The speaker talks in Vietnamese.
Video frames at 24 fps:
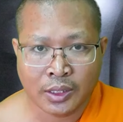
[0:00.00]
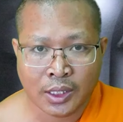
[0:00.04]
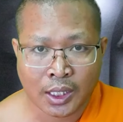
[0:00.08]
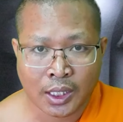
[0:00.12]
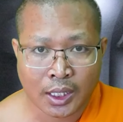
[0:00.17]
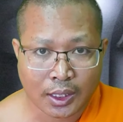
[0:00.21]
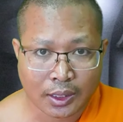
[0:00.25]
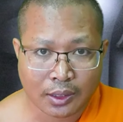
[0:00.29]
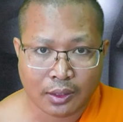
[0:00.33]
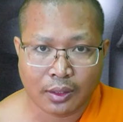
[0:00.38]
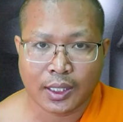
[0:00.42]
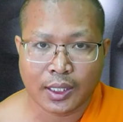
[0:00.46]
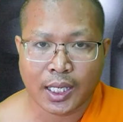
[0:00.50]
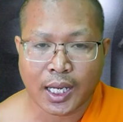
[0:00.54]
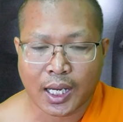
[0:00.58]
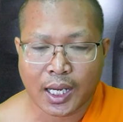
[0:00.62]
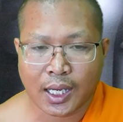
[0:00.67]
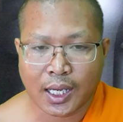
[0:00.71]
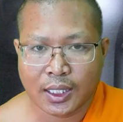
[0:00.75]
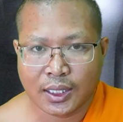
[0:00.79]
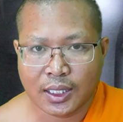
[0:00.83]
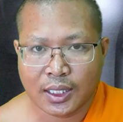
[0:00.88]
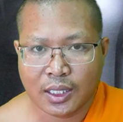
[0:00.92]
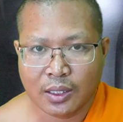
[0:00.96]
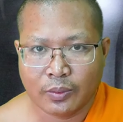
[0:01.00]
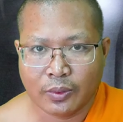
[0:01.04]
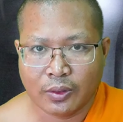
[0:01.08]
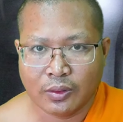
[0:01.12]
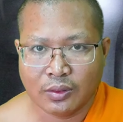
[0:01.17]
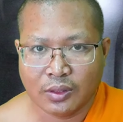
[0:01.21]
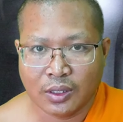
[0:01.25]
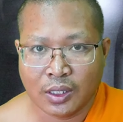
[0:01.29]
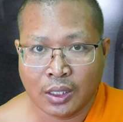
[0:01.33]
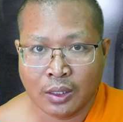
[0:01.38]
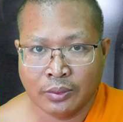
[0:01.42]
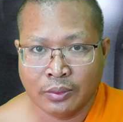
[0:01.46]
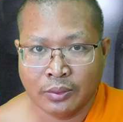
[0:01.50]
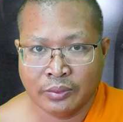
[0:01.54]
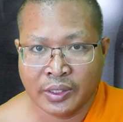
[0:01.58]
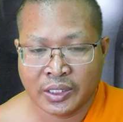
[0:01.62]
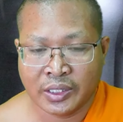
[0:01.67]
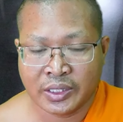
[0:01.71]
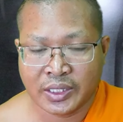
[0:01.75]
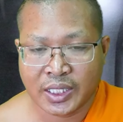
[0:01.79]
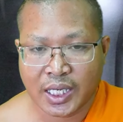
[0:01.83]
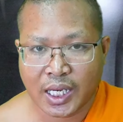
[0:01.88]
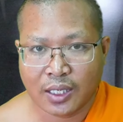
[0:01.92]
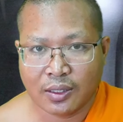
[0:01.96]
nhợt nó na thế vào về
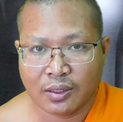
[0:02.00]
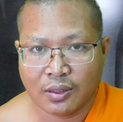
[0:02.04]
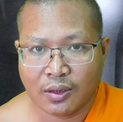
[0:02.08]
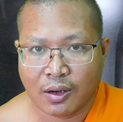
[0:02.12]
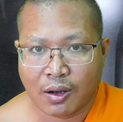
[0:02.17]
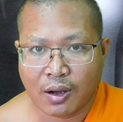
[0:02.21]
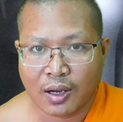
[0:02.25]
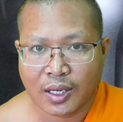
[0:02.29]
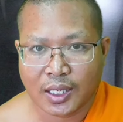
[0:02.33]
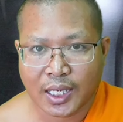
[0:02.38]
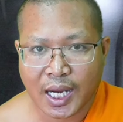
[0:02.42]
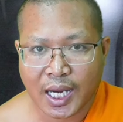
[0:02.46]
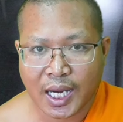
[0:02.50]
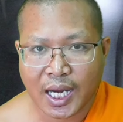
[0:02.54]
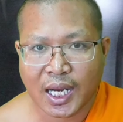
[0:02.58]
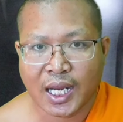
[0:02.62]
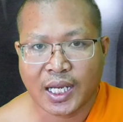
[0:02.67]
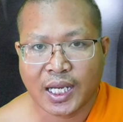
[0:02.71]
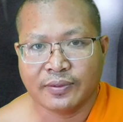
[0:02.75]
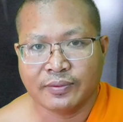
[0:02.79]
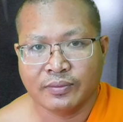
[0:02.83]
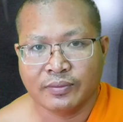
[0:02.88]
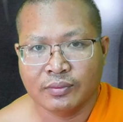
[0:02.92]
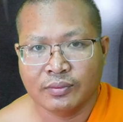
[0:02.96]
trà đó on ai